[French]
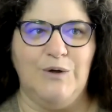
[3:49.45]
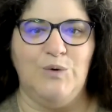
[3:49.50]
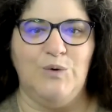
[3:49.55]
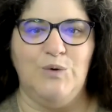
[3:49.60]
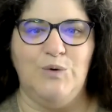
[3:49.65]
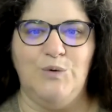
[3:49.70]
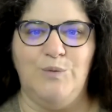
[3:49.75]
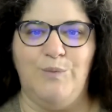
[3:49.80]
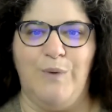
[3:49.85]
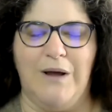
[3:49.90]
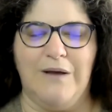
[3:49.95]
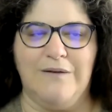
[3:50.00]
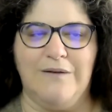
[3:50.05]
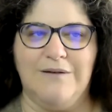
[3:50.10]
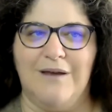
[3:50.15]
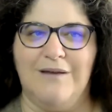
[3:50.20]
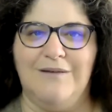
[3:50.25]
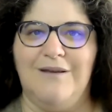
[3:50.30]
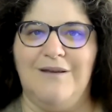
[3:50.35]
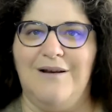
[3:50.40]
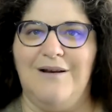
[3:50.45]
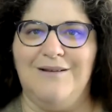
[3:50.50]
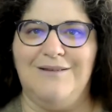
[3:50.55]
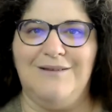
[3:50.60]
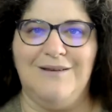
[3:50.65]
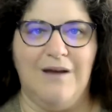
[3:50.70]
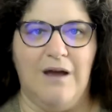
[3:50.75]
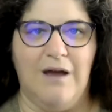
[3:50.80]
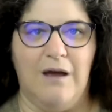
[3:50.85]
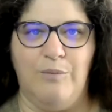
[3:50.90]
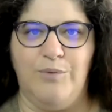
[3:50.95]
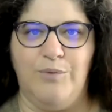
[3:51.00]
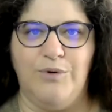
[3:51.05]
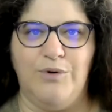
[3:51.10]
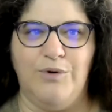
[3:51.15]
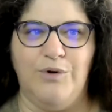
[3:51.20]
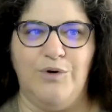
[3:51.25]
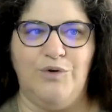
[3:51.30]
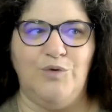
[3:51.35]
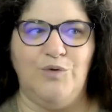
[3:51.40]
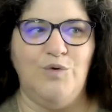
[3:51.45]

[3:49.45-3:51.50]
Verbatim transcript: ou parce qu'un tel est thérapeute